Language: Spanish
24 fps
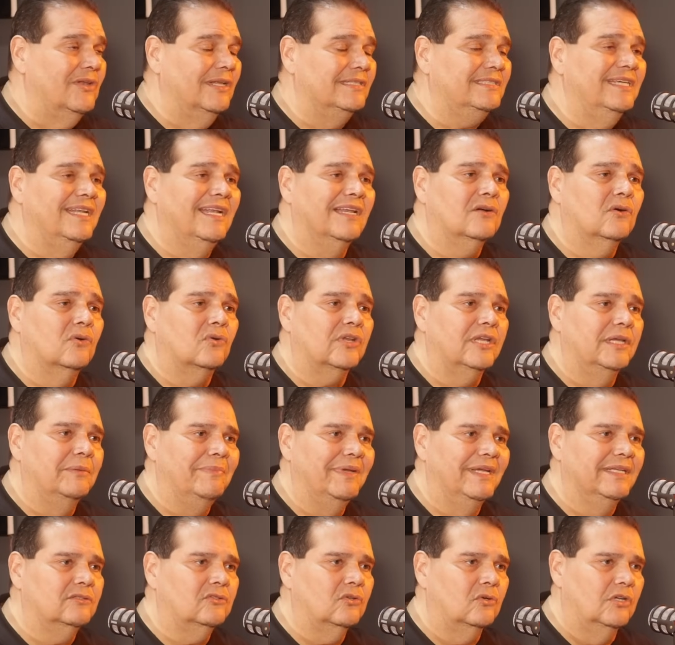yo nací en el
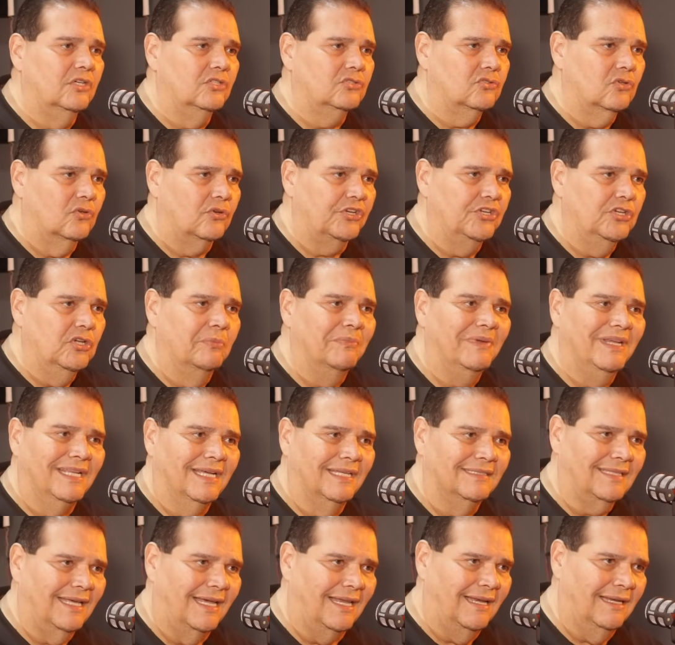corregimiento del Chorrillo, mi
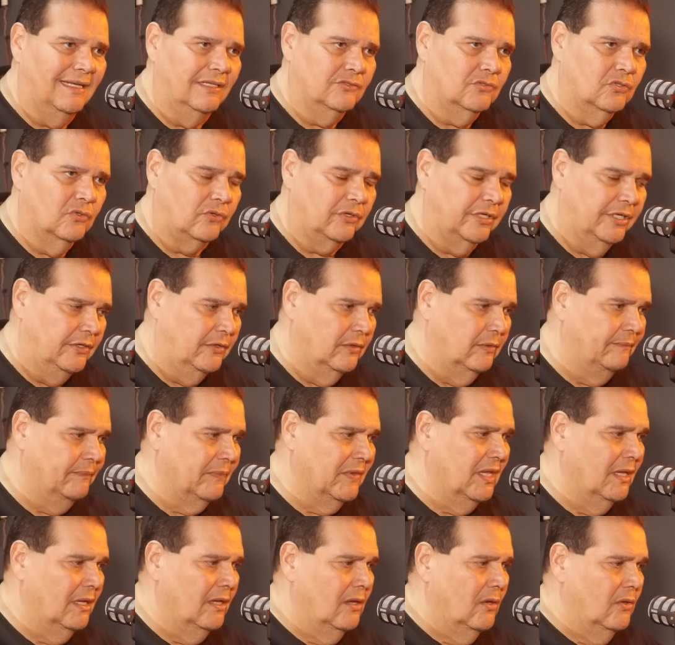natal el Chorrillo.
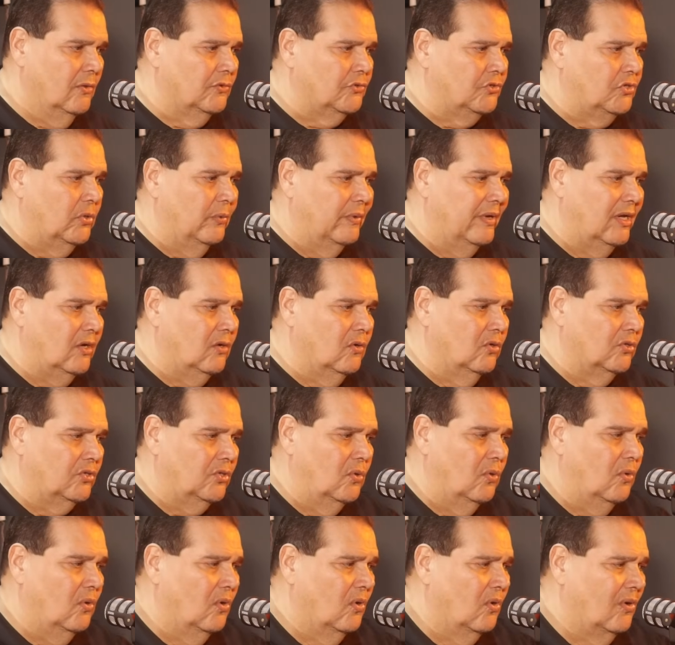Yo vengo de
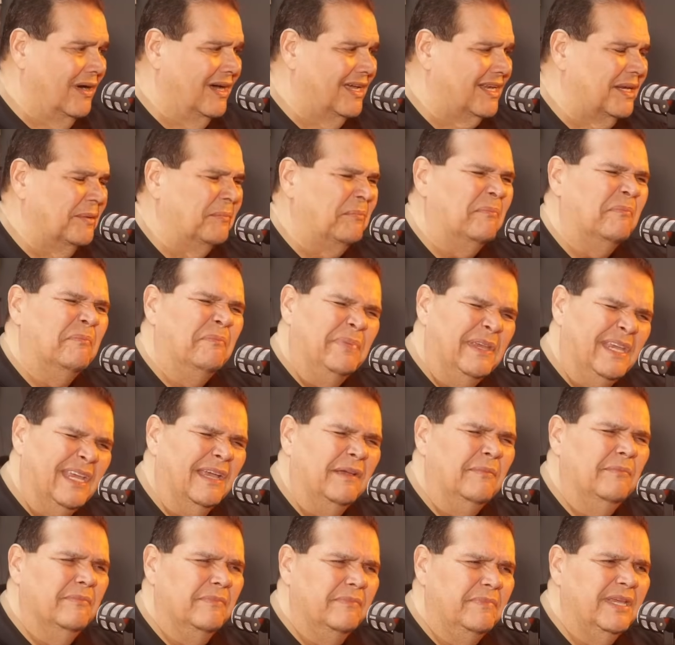un hogar
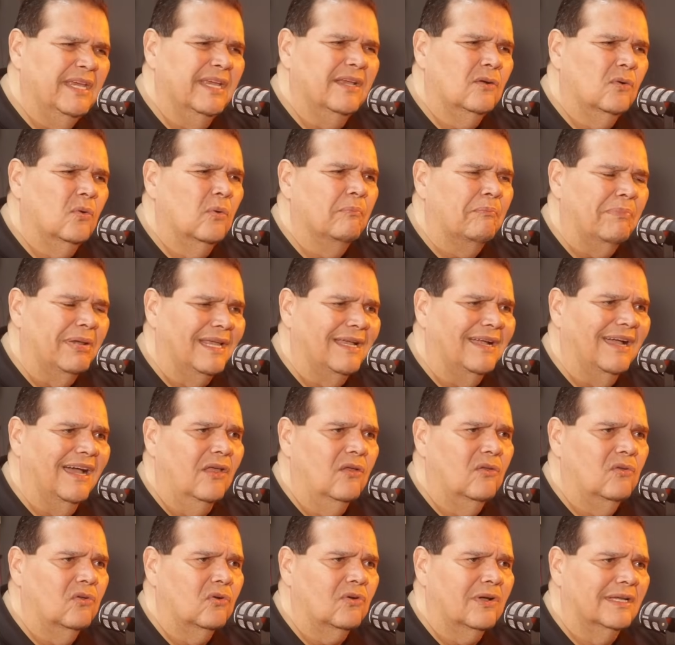bien, bien
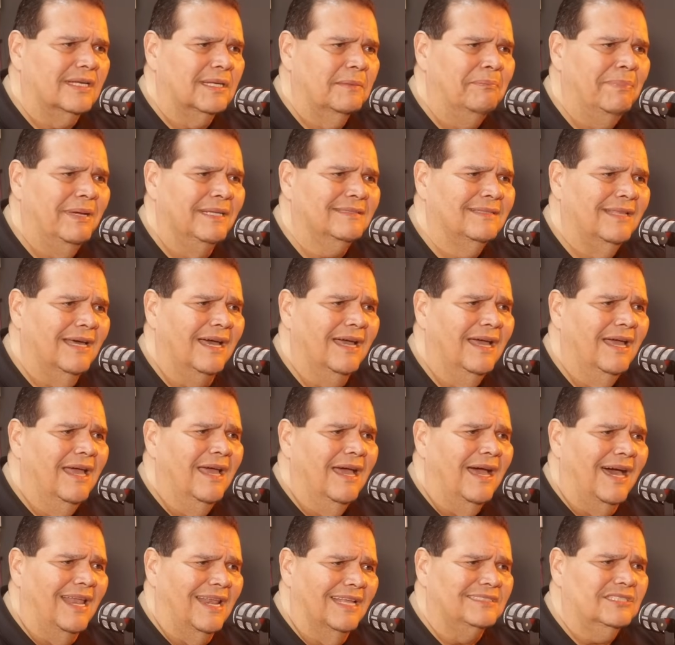complicado en lo que respecta
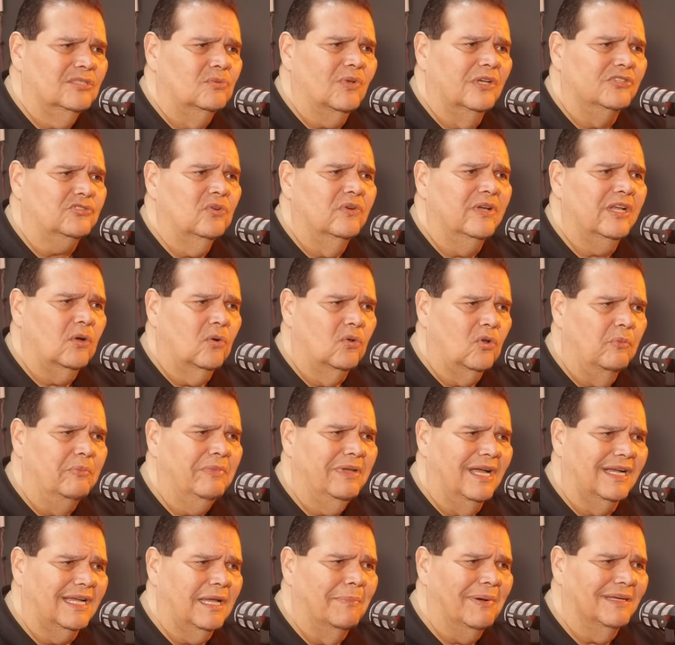a la situación
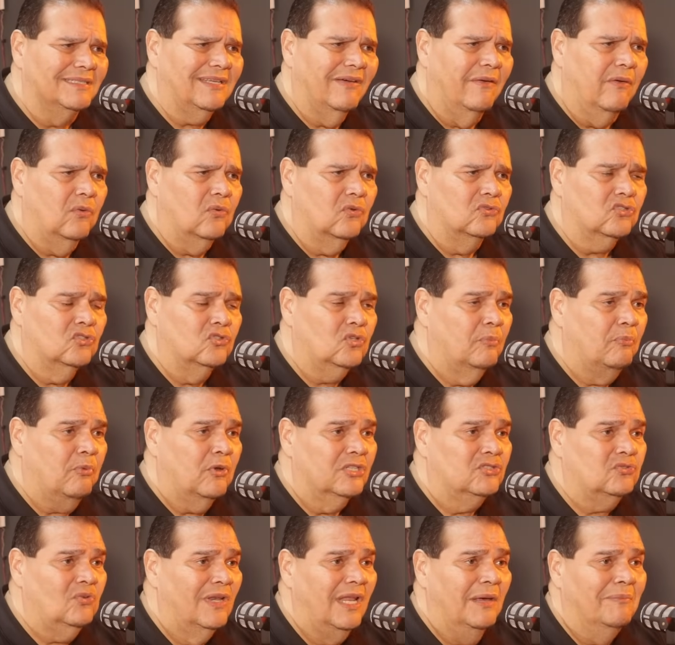económica que pasaba nosotros,
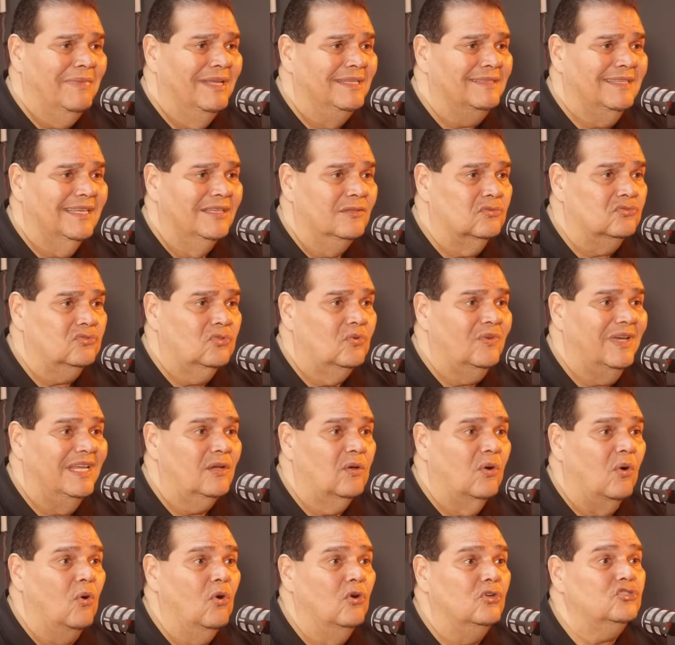porque solamente nosotros
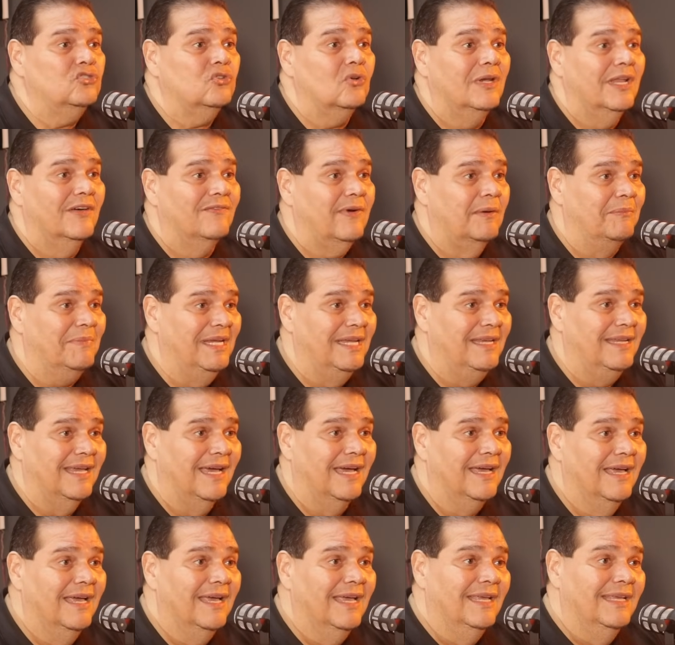teníamos ocho en la familia,
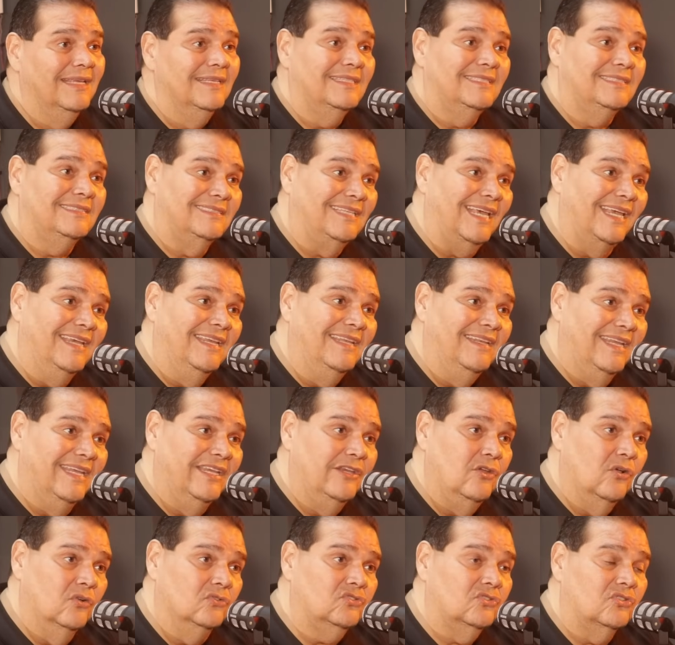mm. seis
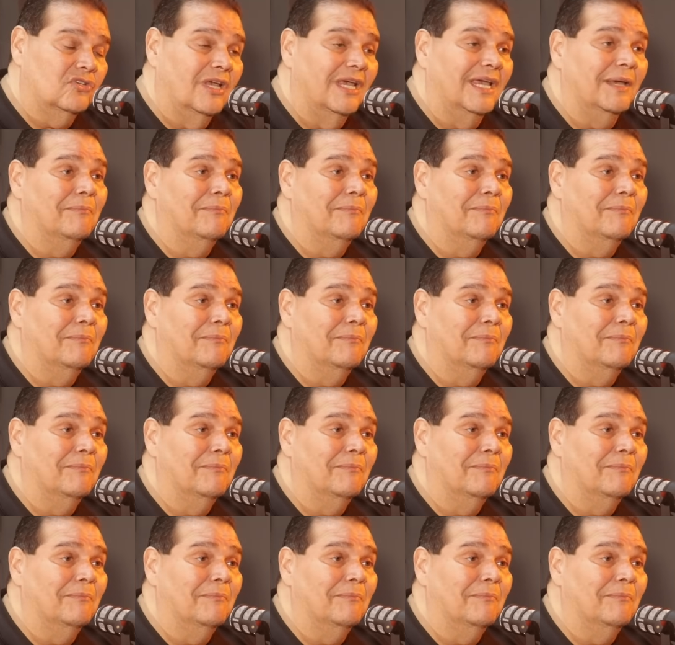niños,